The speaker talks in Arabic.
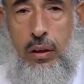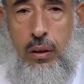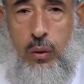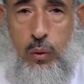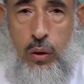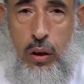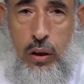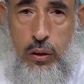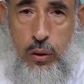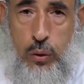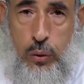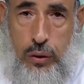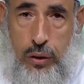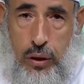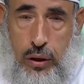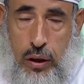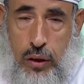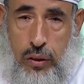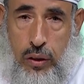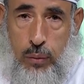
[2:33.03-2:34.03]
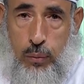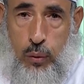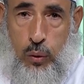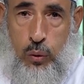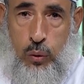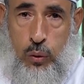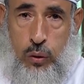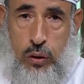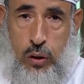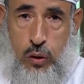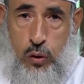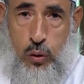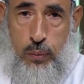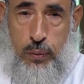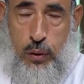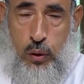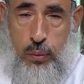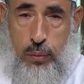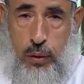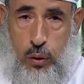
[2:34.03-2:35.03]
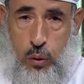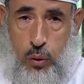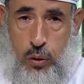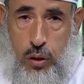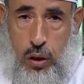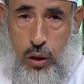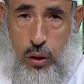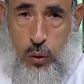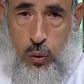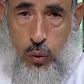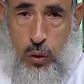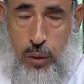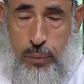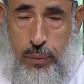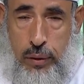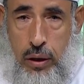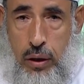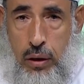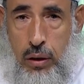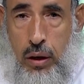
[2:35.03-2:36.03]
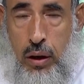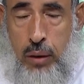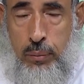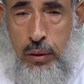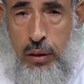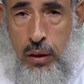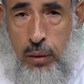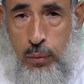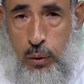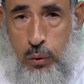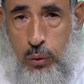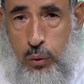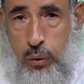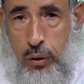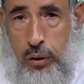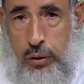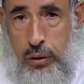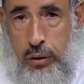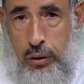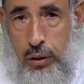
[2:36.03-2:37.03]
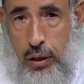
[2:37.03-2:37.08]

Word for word: نناقش اذا هذا الموضوع نرجو منكم ان تشاركوا عبر ارقامنا الموجوده